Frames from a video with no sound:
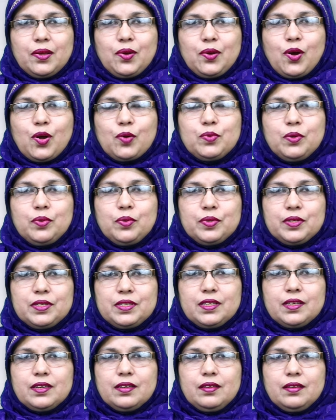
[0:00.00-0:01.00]

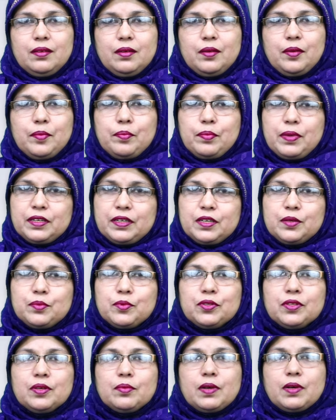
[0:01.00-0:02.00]
গর্ভাবস্থায় পেটের
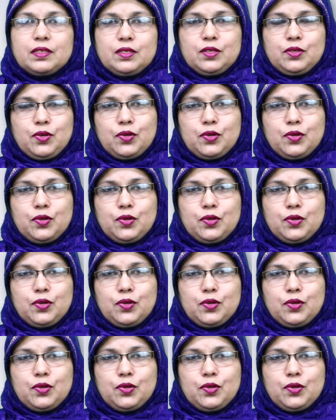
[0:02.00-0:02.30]
মধ্যে বাচ্চা